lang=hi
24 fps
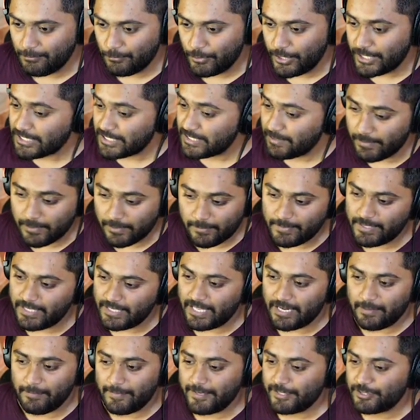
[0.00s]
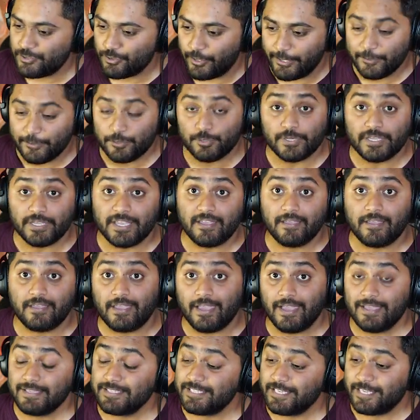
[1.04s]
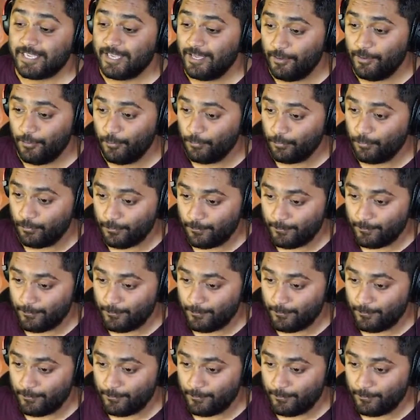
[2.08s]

मुझे समझ में नहीं आ रहा मैं स्टॉनिश को कैसे खेलूं